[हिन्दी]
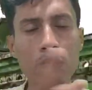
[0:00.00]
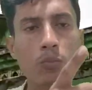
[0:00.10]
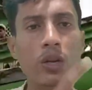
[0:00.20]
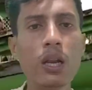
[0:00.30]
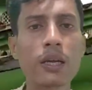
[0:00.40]
से वो
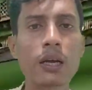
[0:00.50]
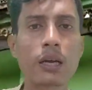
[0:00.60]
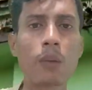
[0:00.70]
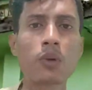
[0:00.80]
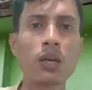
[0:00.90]
मिलने का
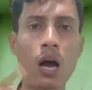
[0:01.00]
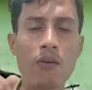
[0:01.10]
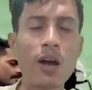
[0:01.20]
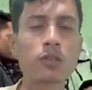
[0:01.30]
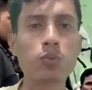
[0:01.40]
काम किया
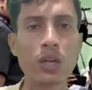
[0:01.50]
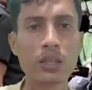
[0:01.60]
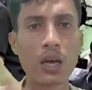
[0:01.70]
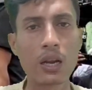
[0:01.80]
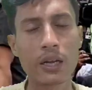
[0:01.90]
आवाज
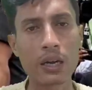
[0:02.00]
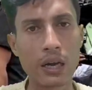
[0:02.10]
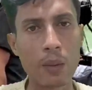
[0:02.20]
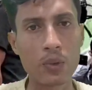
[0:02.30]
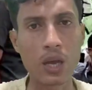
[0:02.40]
बुलंद करने का काम